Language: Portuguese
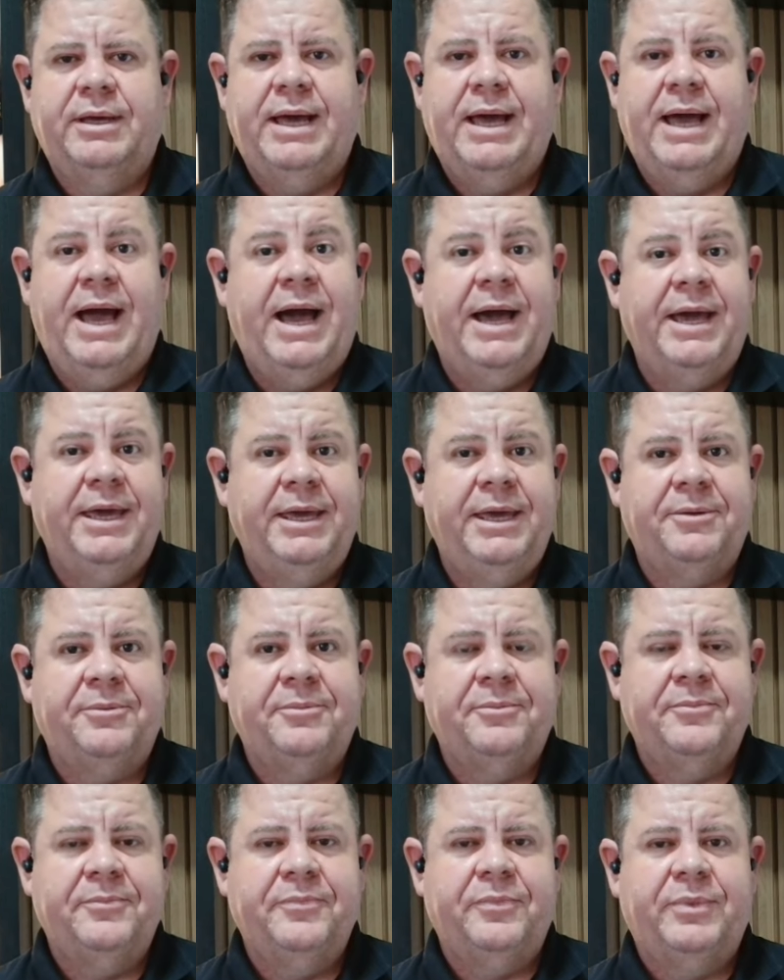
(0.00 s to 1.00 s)
Aí,
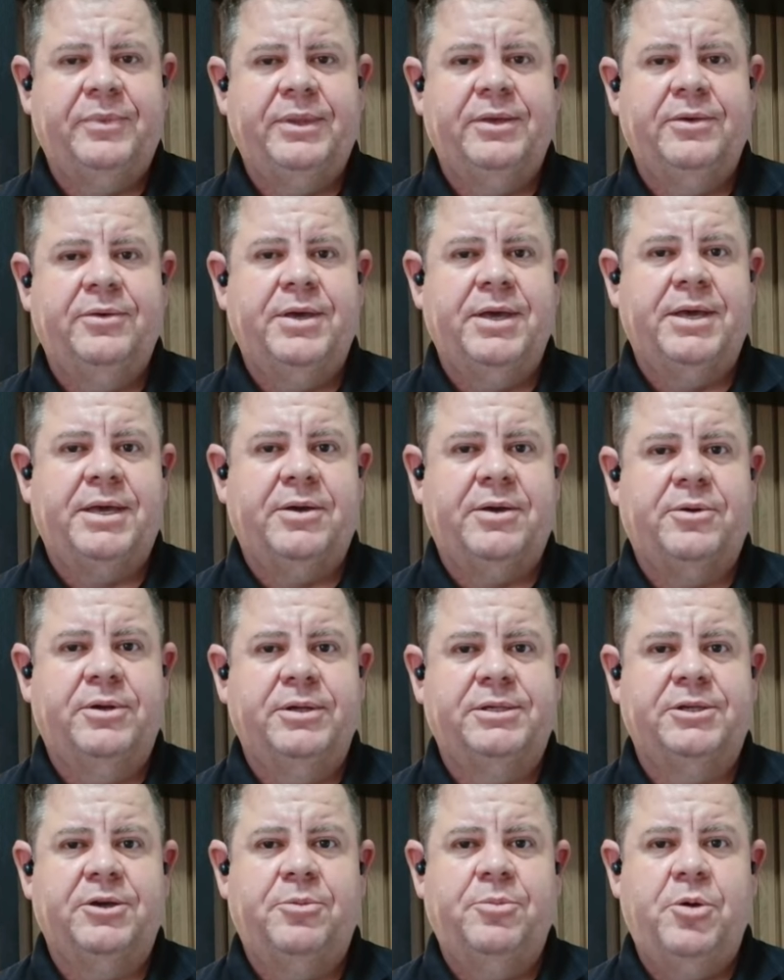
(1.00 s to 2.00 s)
o que, que
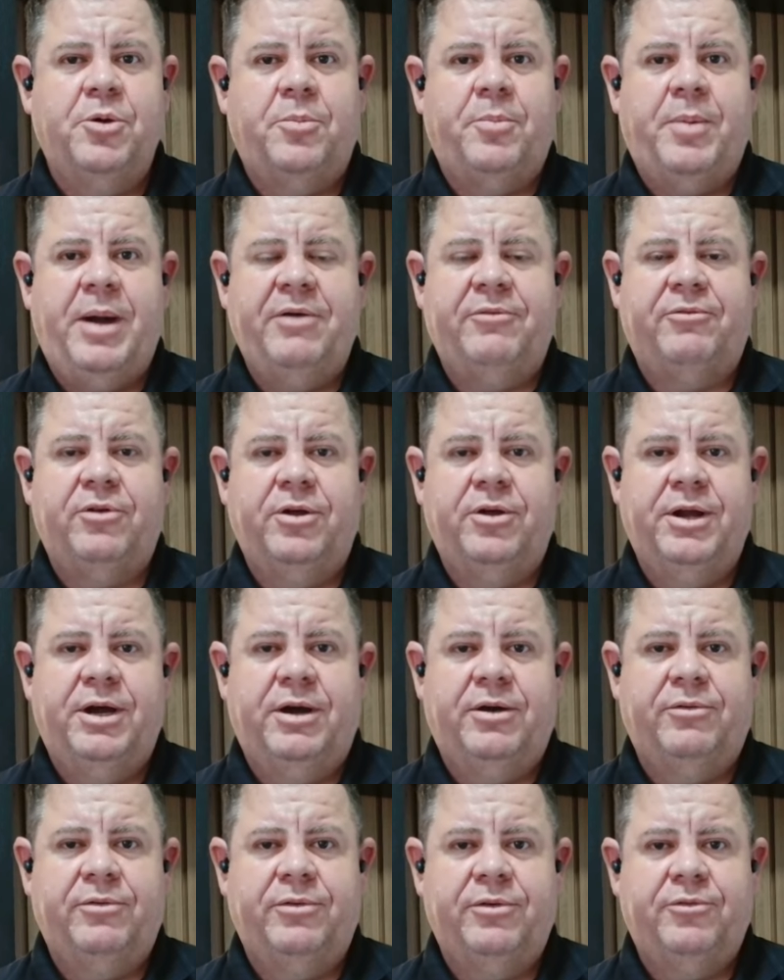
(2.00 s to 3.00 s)
aconteceu? Meu pai falou:
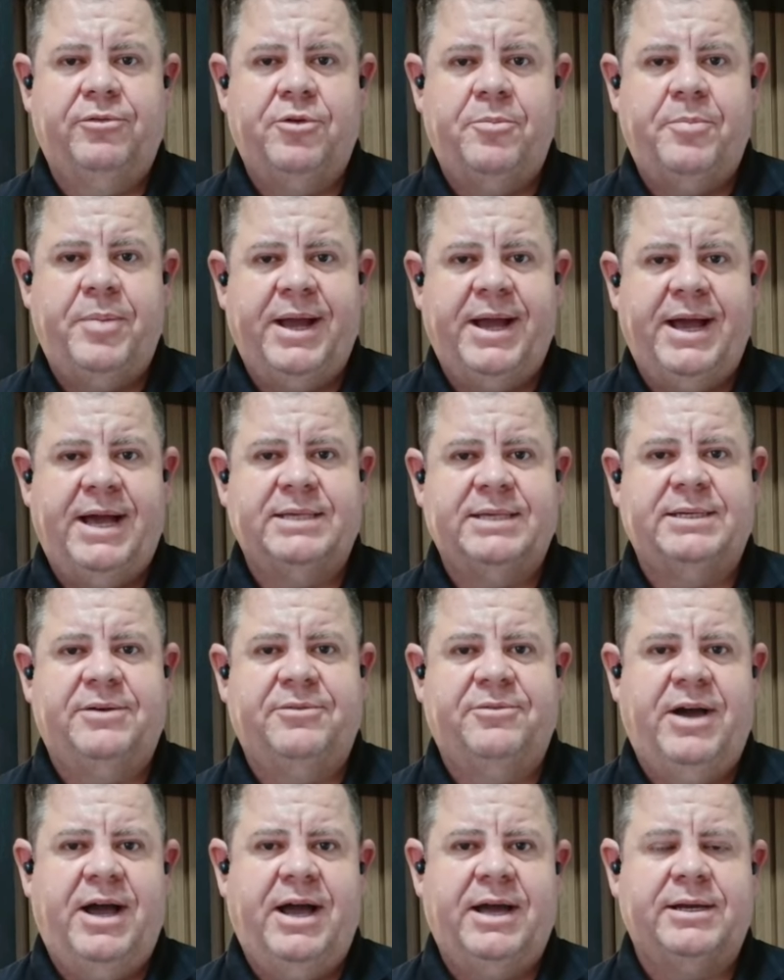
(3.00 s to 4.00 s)
não, eu vou pegar essa
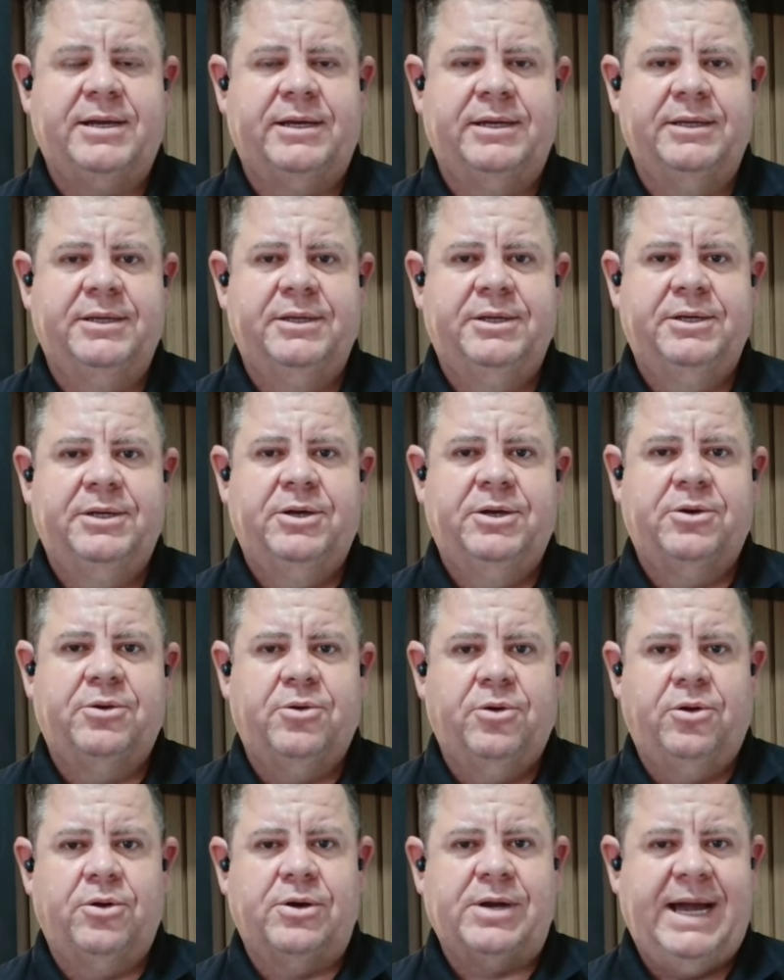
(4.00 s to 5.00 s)
vaca,
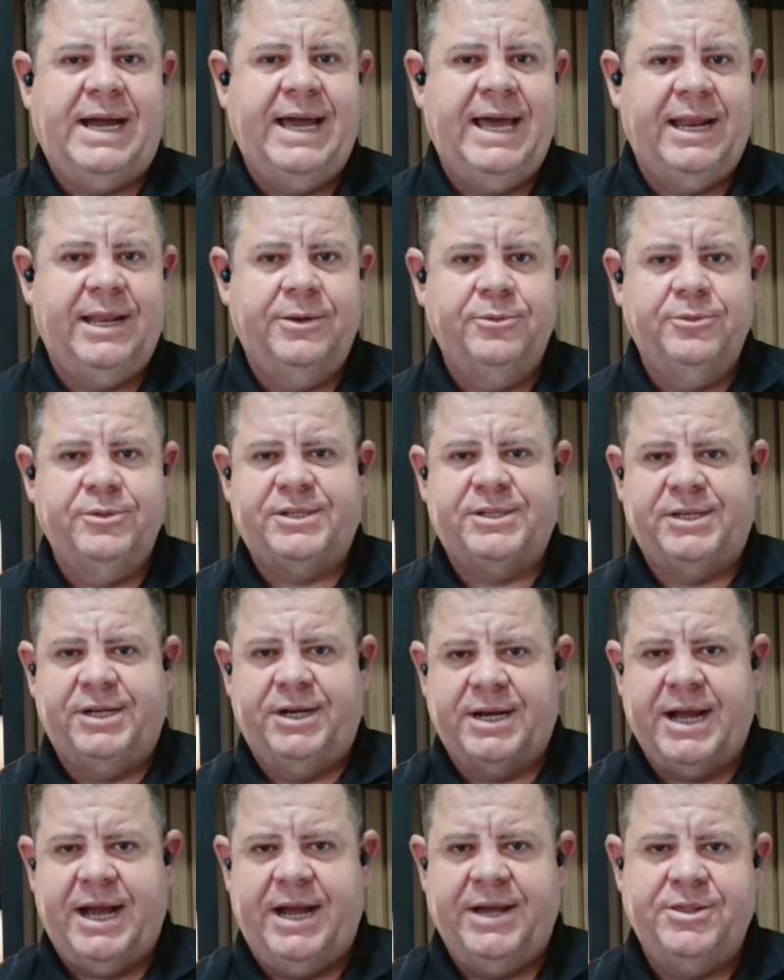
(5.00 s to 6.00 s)
colocar ela num
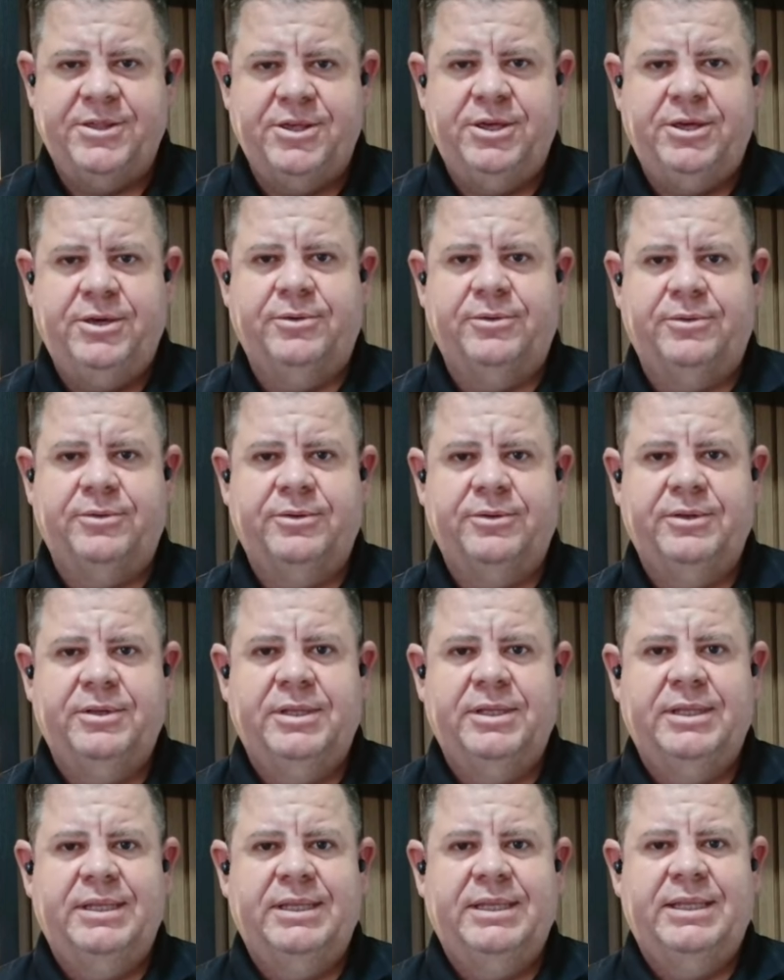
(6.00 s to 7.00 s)
cercadinho,
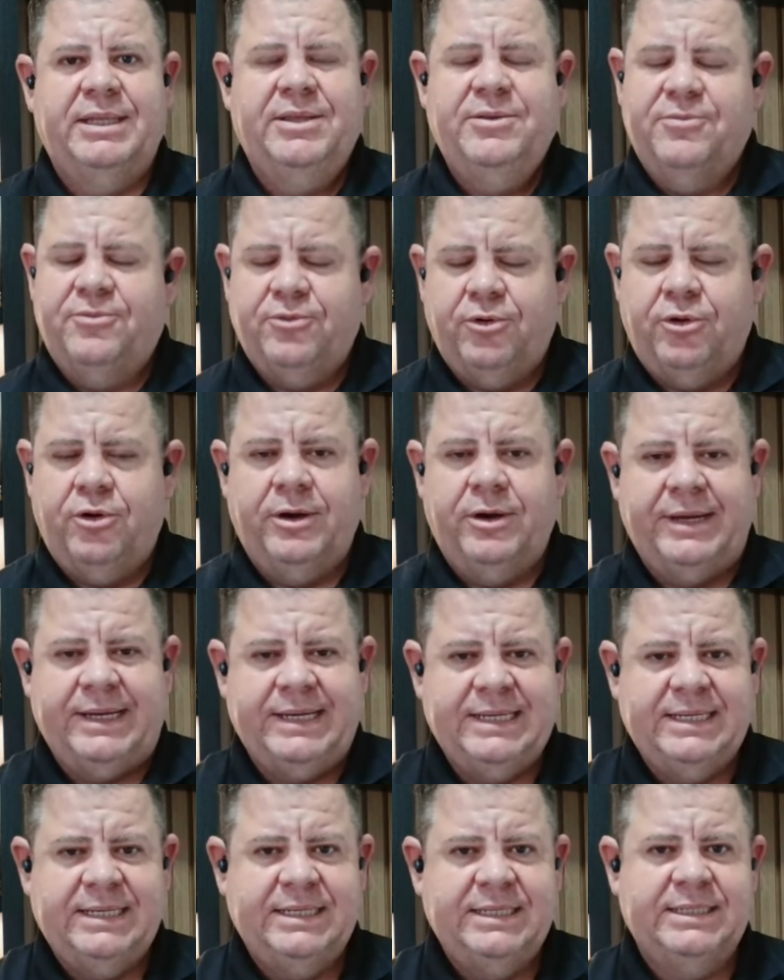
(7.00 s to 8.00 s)
vou
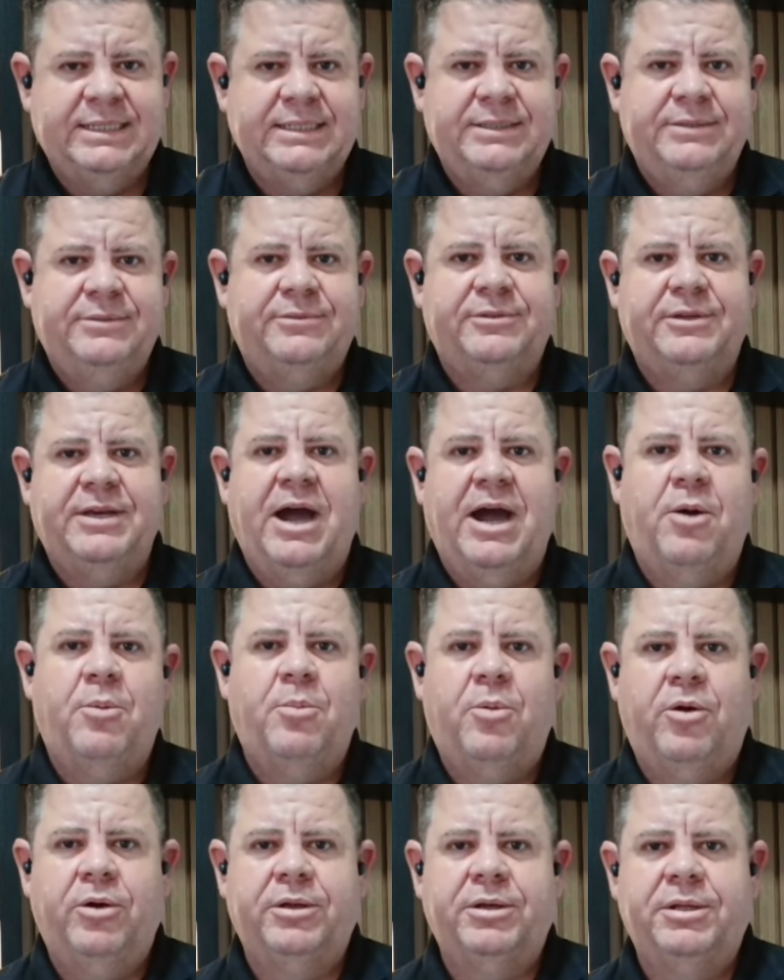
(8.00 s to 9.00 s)
enfiar um
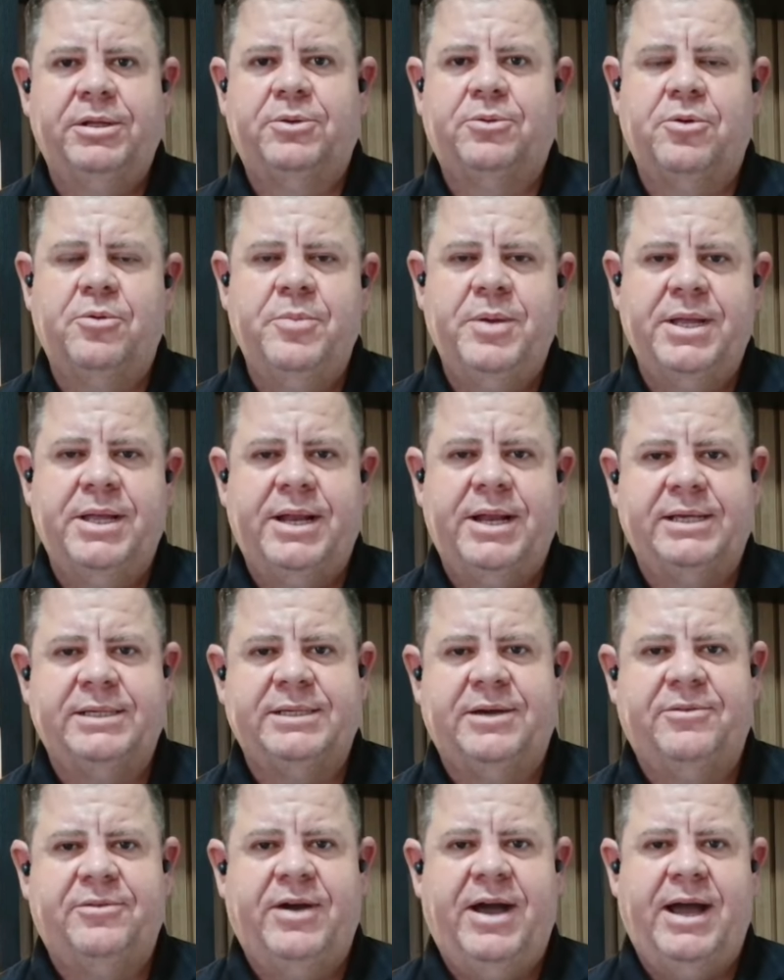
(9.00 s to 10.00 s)
monte de comida
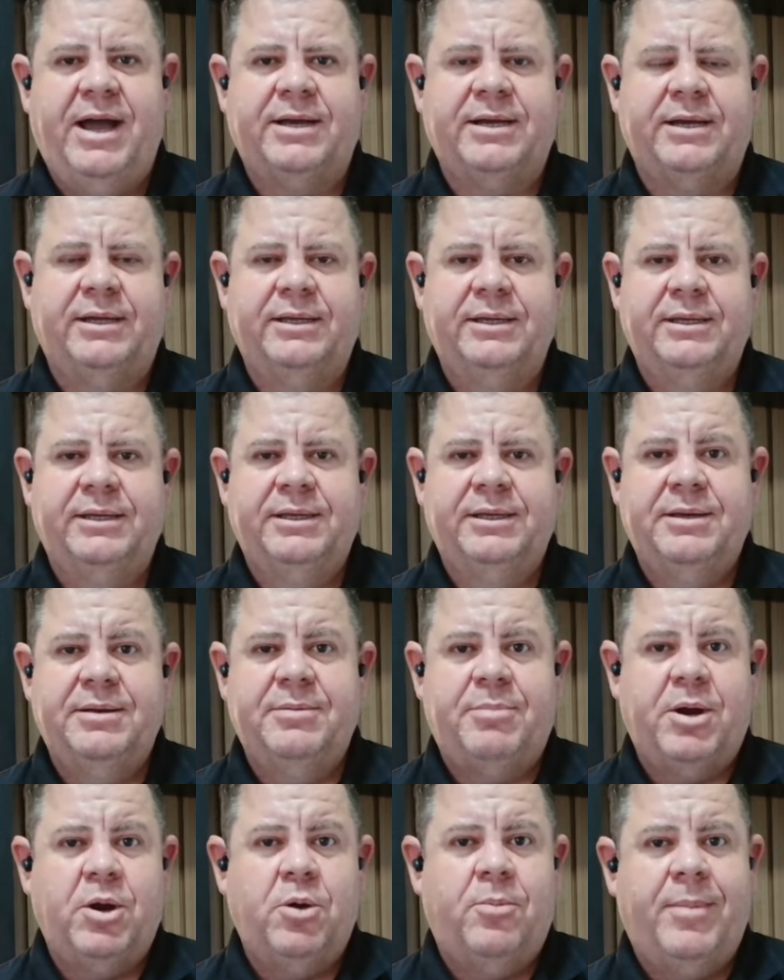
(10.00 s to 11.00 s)
nessa vaca
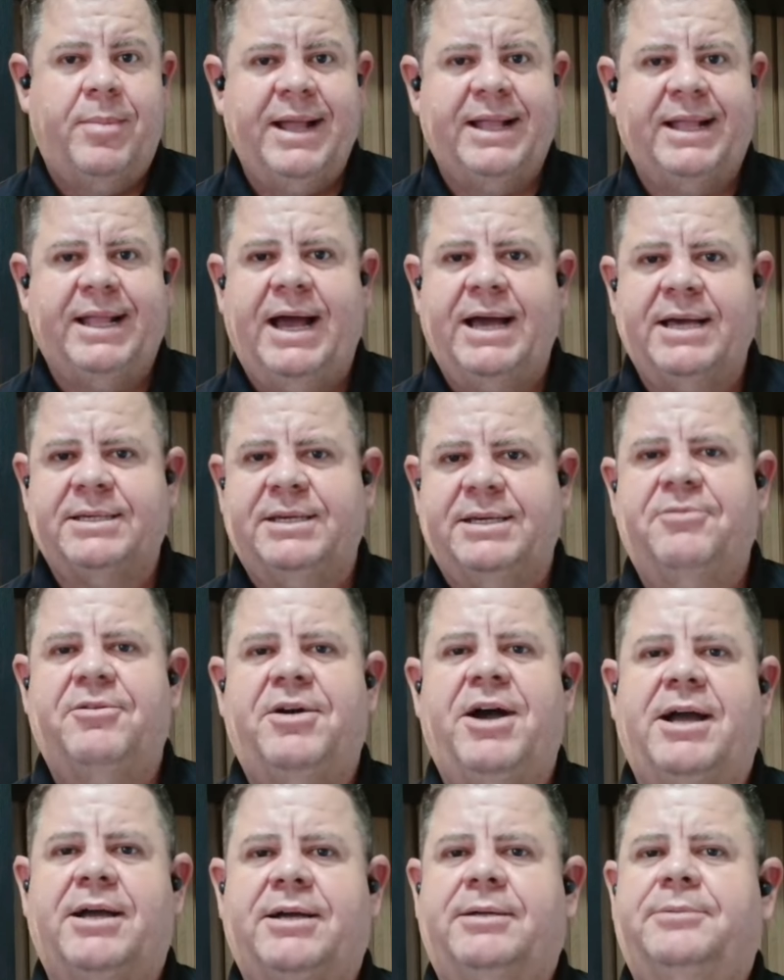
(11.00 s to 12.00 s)
para eu matar essa
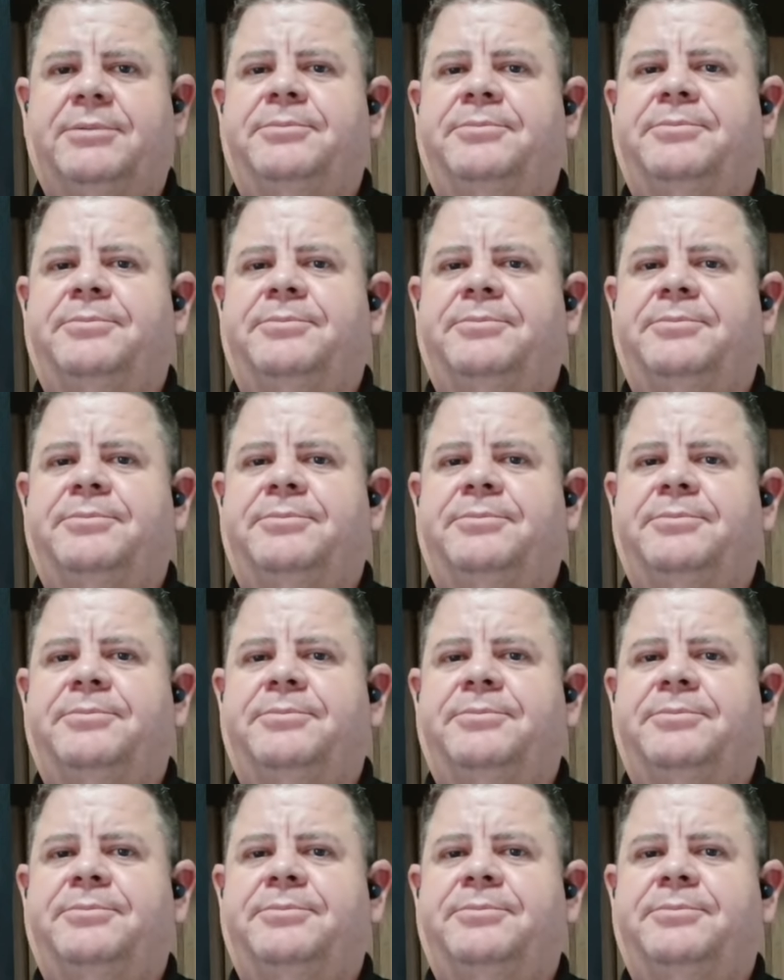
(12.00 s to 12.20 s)
vaca.